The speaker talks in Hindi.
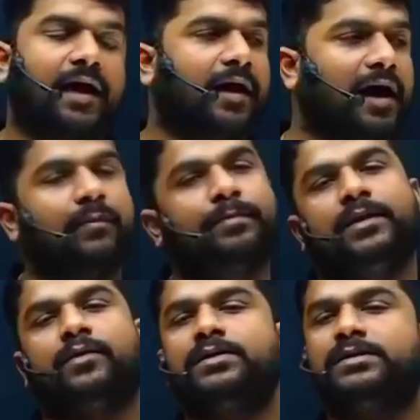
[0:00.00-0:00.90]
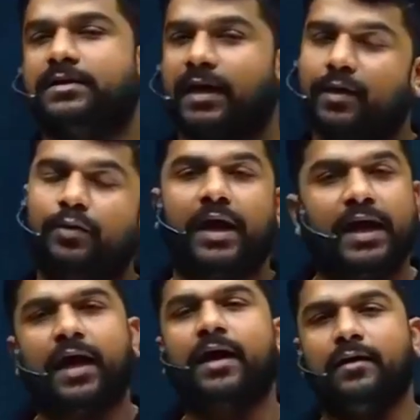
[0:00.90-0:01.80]
है आप कहते हो कि सर थैंक यू
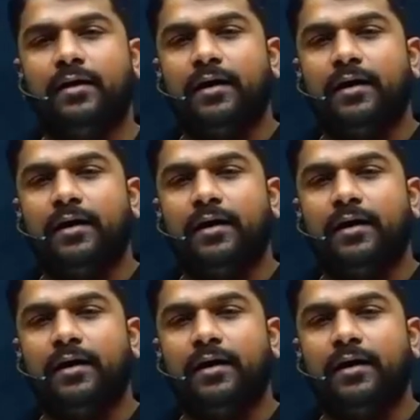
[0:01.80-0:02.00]
नहीं यार